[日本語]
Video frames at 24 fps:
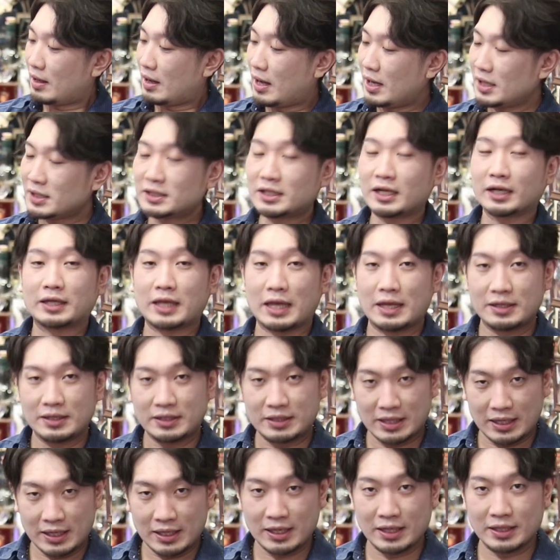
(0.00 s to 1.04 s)
秋田限
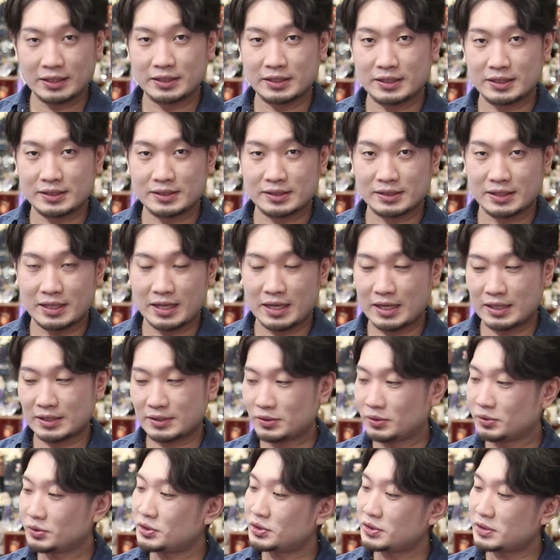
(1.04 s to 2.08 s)
定なんですね。
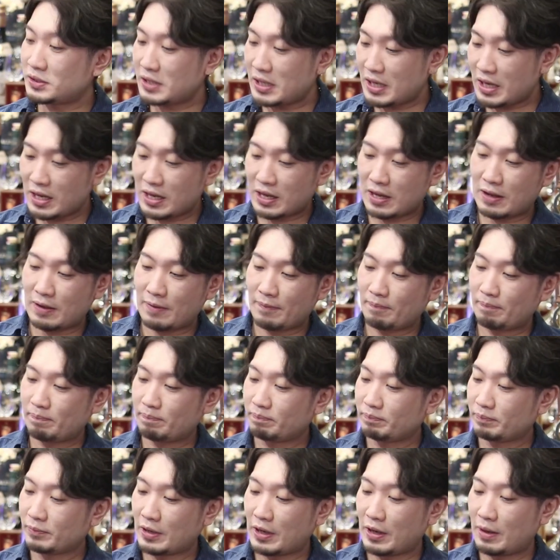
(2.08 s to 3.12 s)
そして、
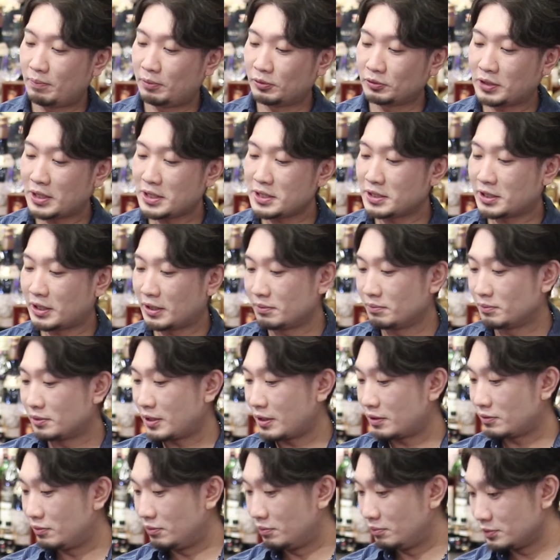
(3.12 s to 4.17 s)
えボタニカルも
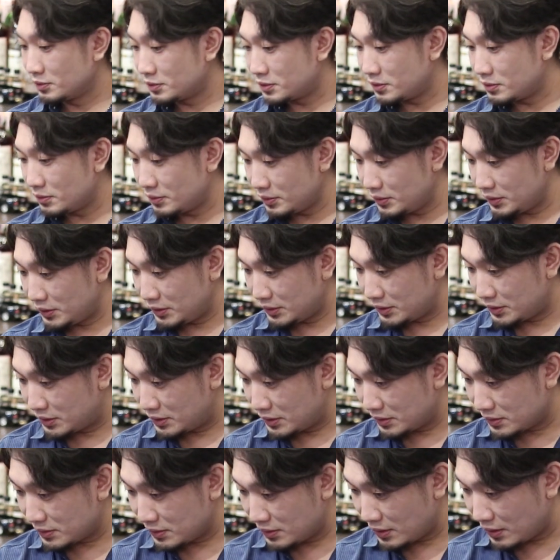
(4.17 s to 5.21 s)
結構面白い
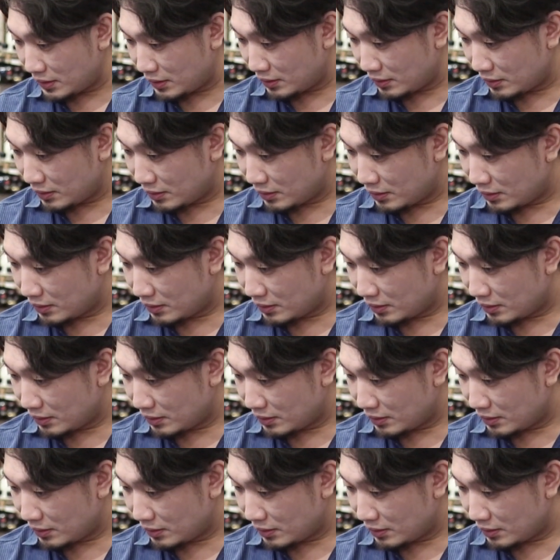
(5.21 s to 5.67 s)
ですね。